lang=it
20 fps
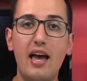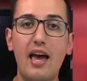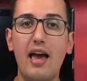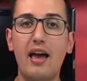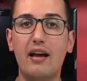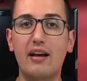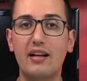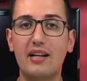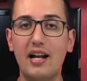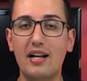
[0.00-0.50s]

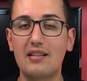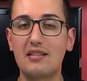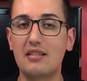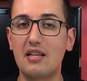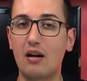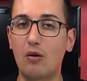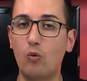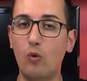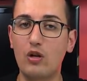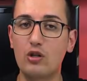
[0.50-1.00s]
e
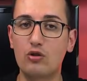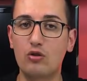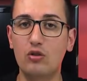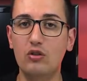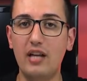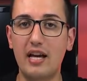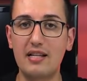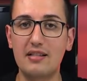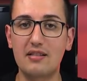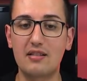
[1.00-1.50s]
grazie a
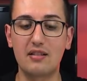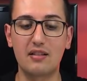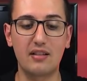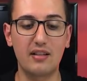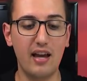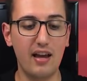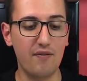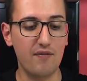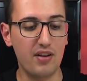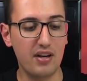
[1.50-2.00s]
questo test
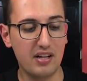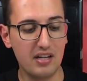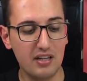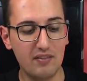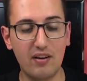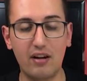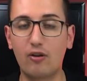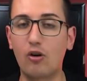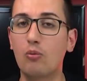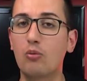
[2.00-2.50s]
che vi
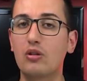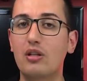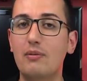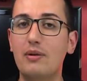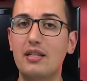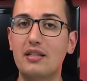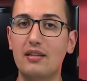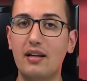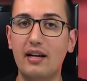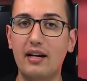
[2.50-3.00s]
arriva
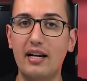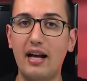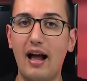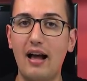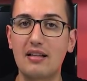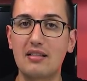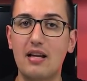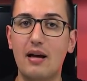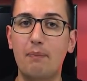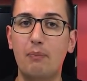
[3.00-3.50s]
comodamente a
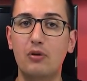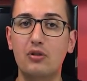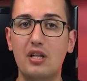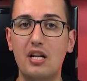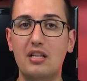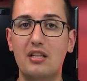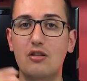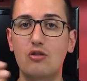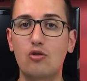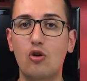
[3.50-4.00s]
casa
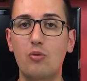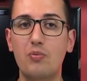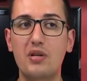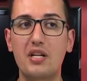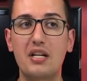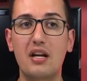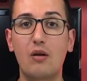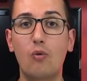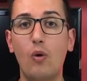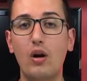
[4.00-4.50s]
potrete
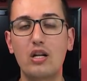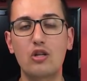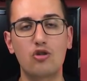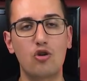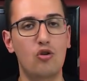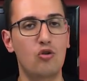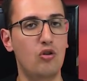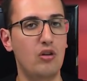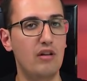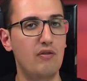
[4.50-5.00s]
scoprire quali
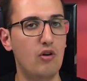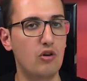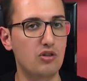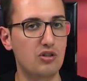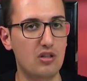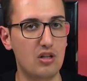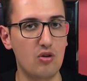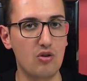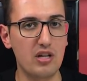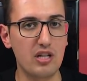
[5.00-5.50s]
sono le
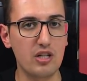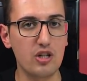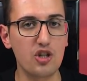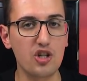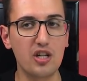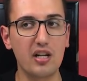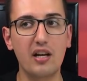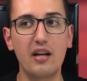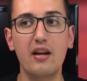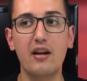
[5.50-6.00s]
vostre
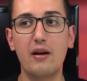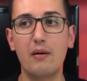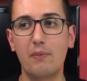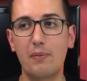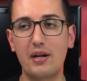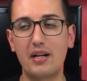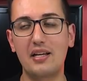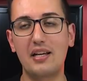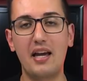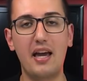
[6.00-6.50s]
origini,
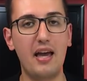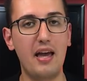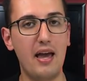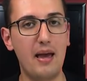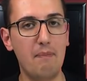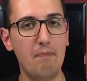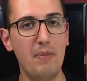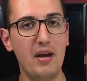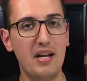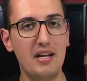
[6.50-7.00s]
perché
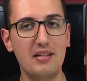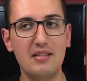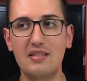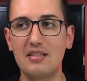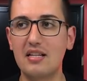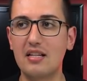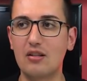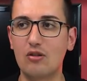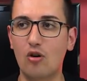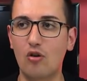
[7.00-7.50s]
ebbene
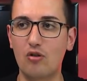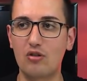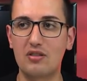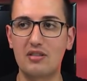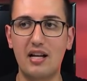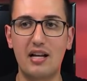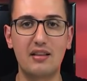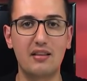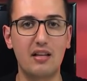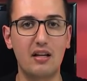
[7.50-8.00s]
sì,
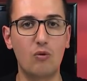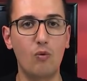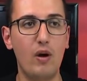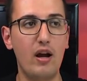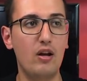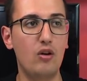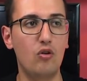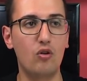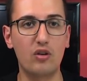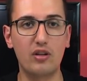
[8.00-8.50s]
nonostante
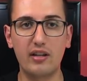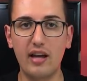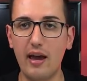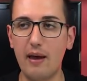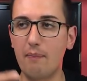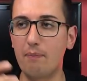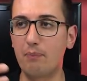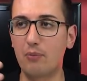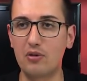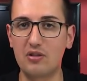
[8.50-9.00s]
quello
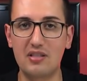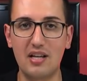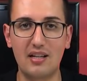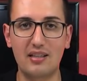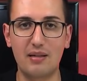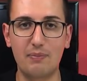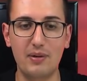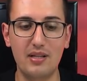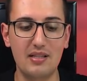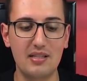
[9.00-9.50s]
che
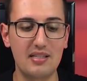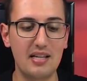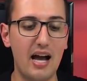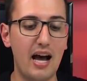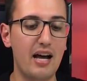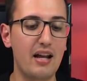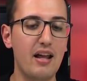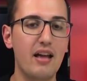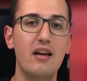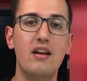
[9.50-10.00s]
possiate
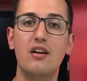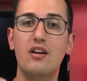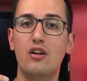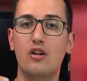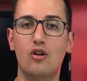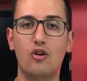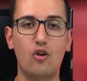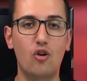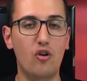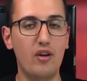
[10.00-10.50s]
pensare,
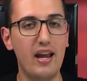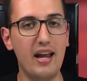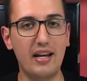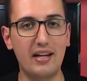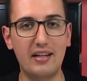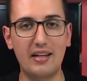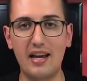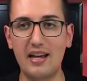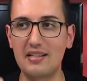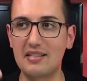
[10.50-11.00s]
non
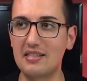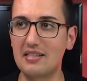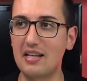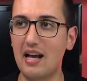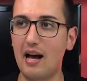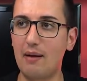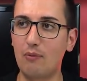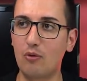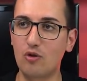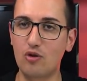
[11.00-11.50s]
è che
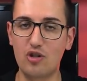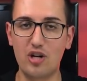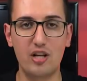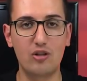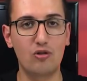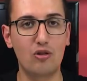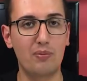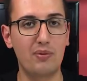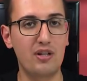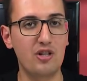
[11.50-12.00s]
siamo
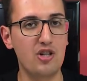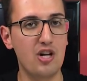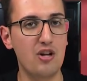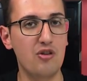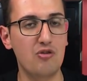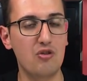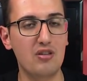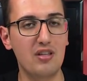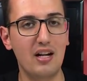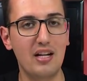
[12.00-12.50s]

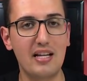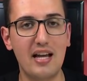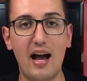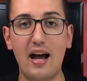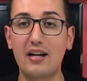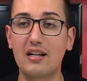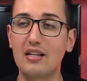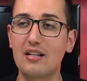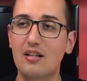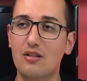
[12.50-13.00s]
100%
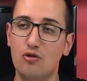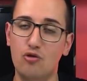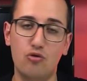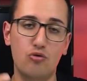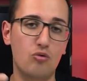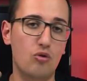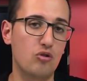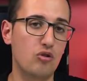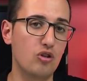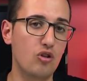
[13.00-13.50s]
italiani,
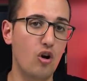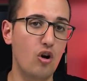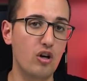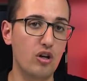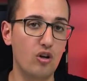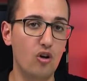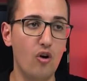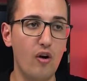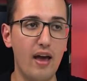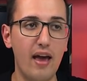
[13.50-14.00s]
nessuno di
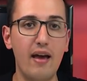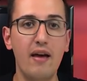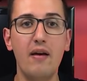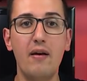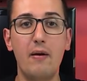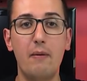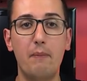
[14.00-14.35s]
noi lo è,